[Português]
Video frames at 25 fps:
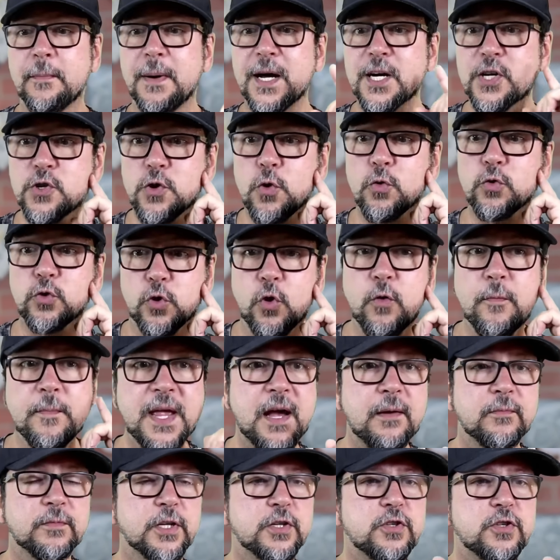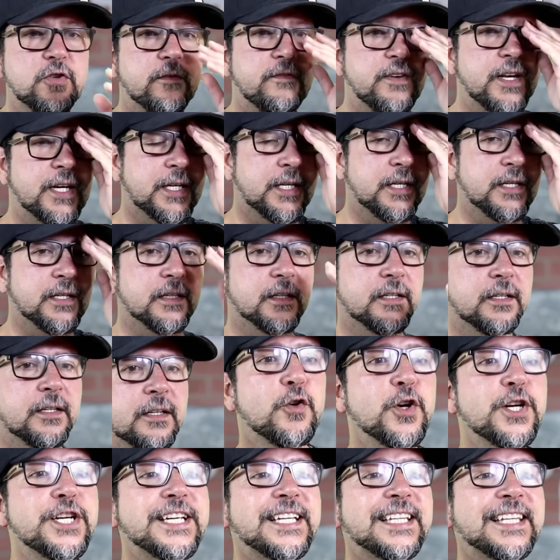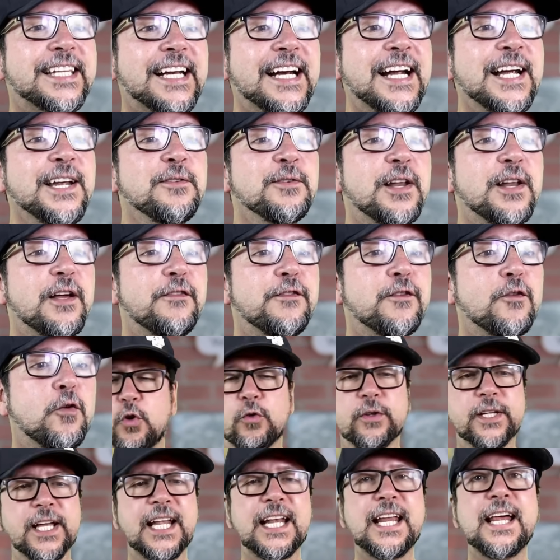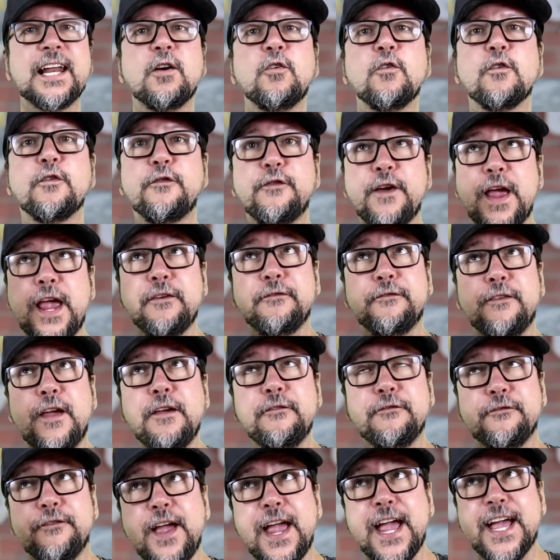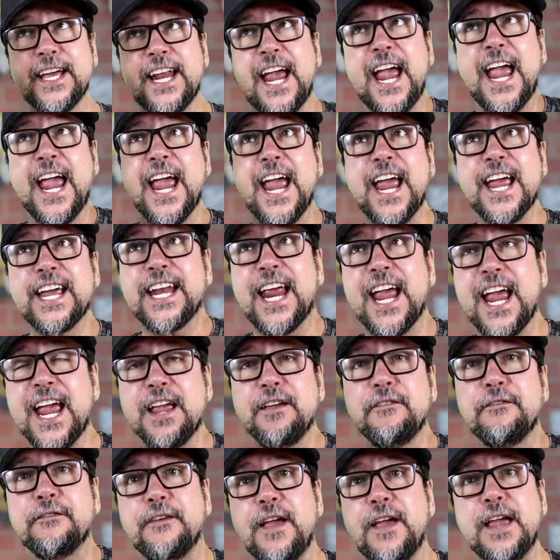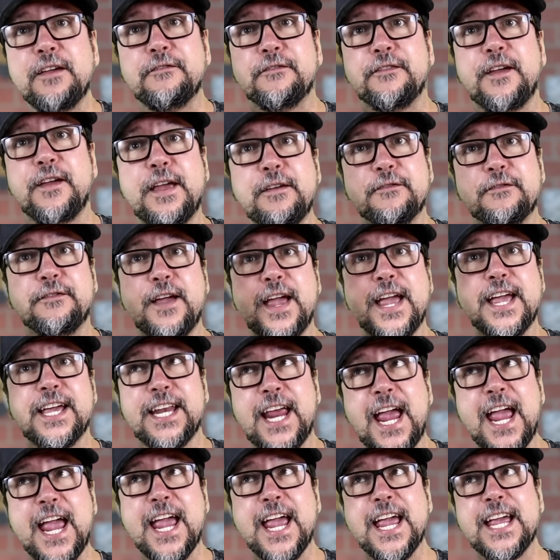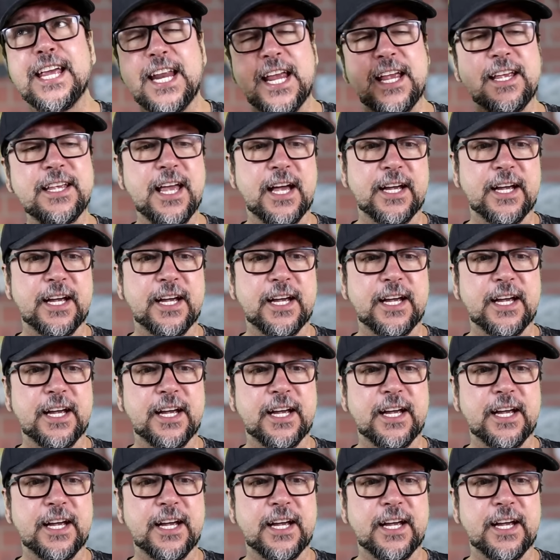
Baixou o tom mesmo. Deixa eu ver aqui. Ficou estranho, né? O tom dela era o fem, fem, fem, nem nem fem, fem, fem, nem rem.